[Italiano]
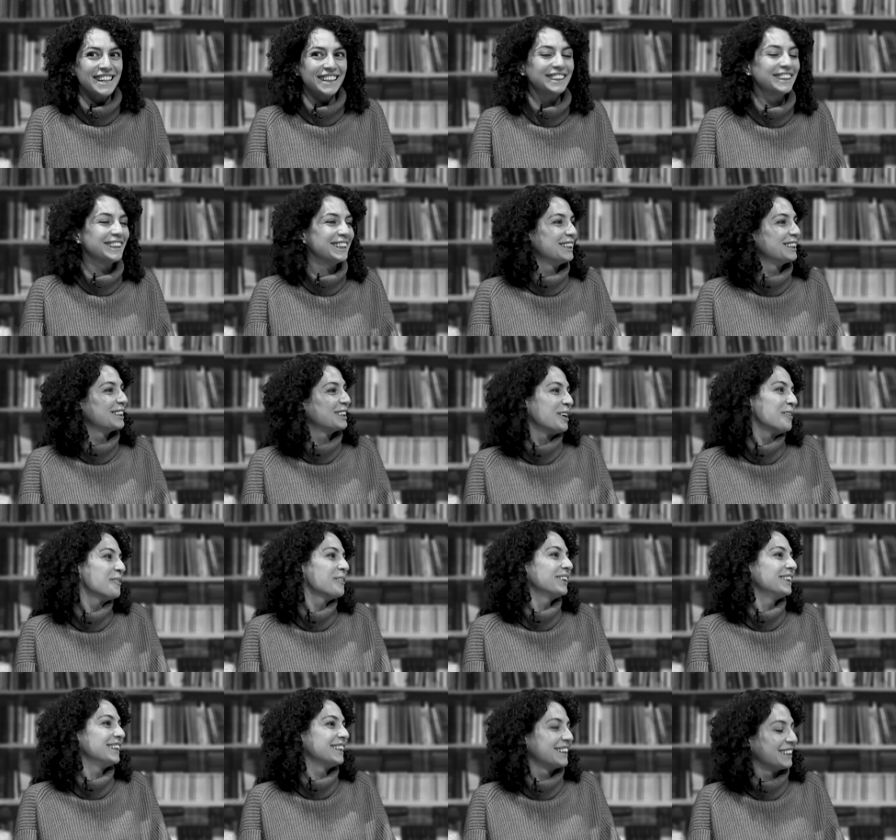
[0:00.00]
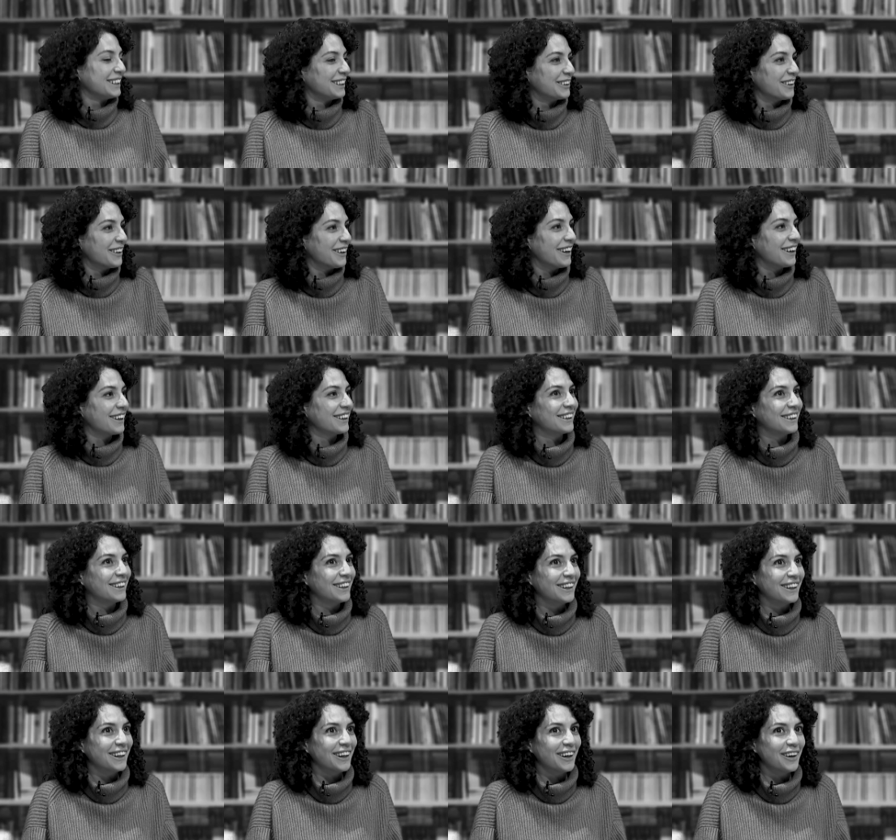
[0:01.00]
sì, diciamo di sì. Io
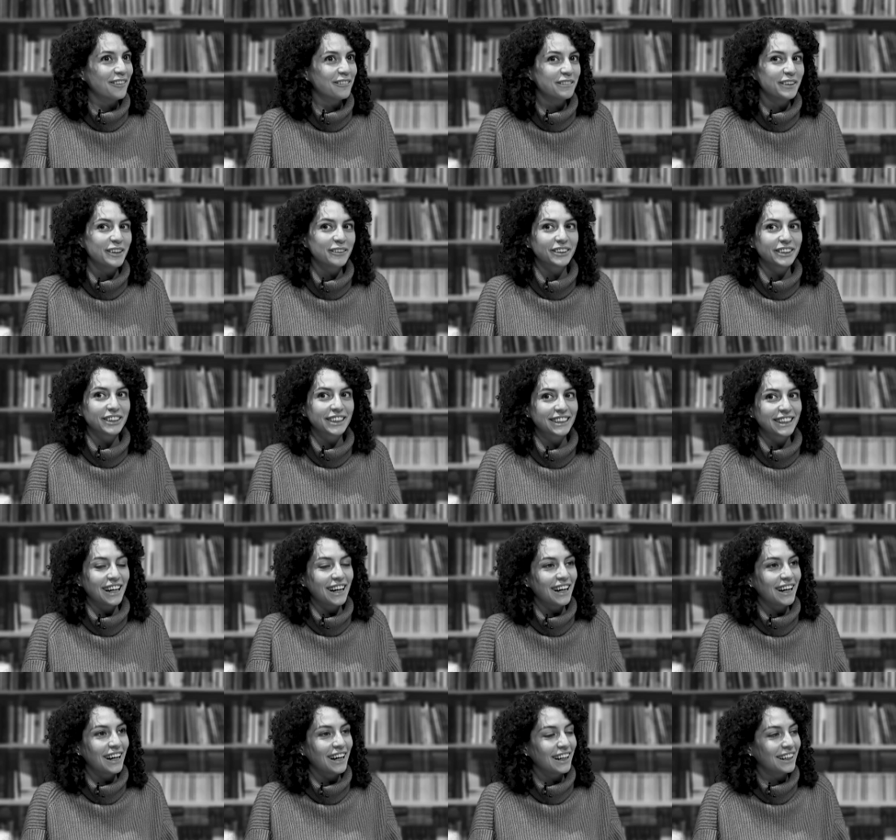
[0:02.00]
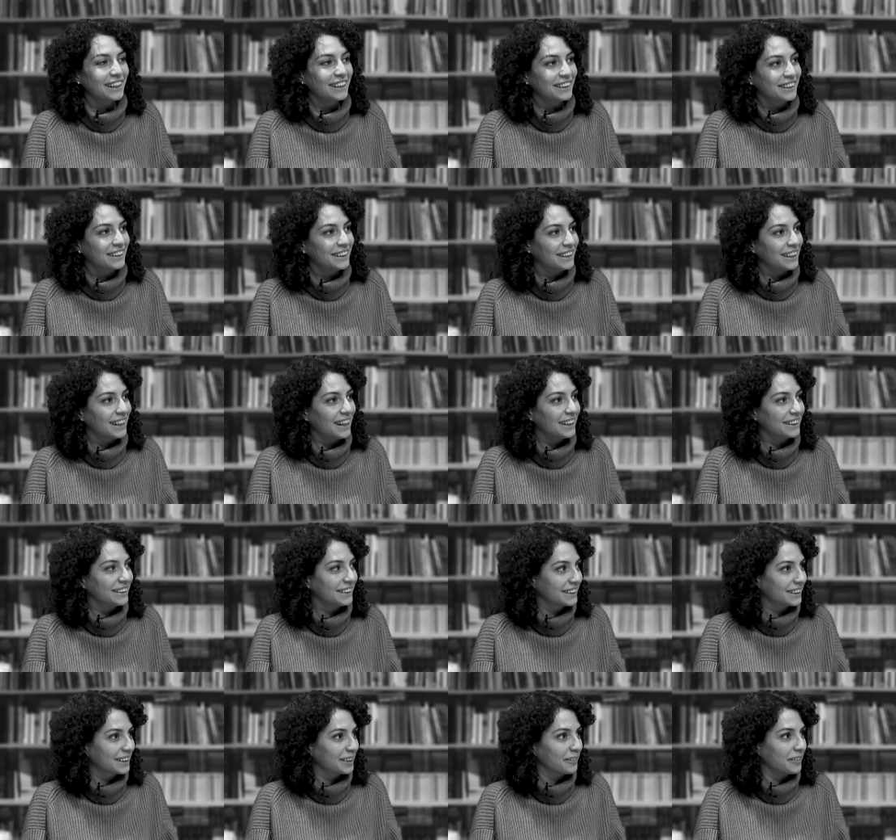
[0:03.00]
eh, avevo già l'idea
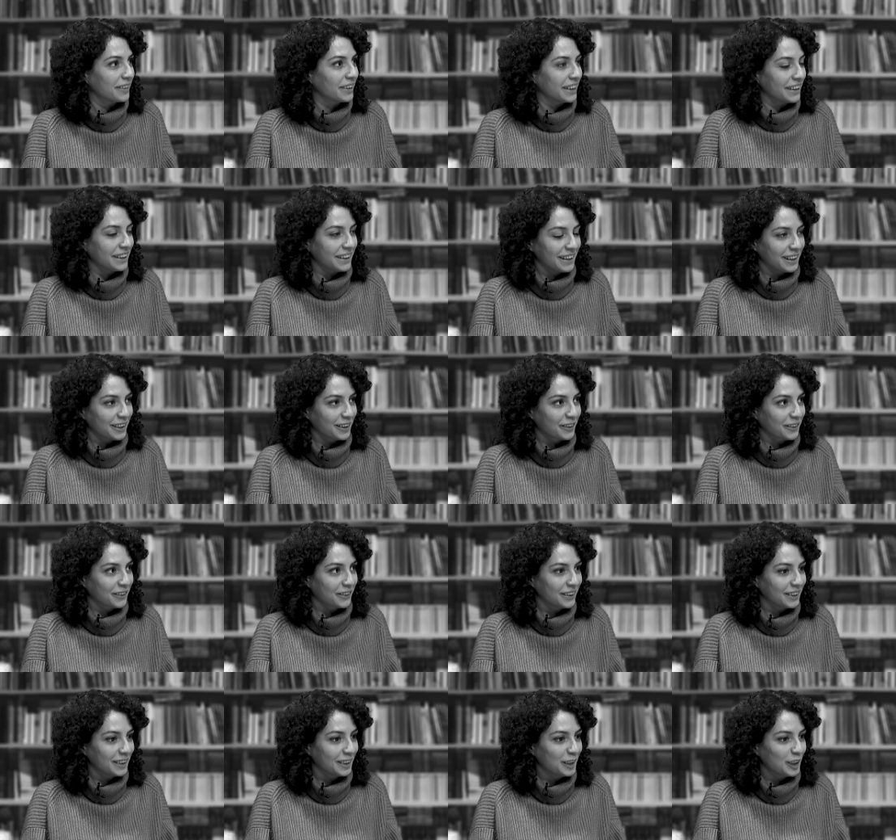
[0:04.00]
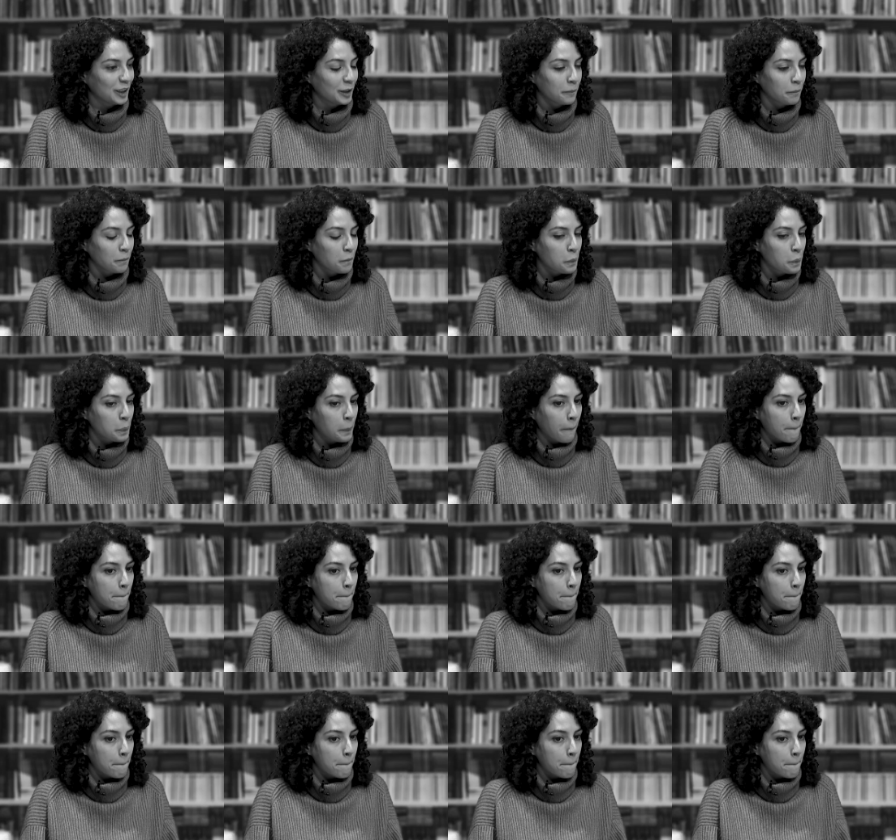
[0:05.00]
di scrivere dei racconti.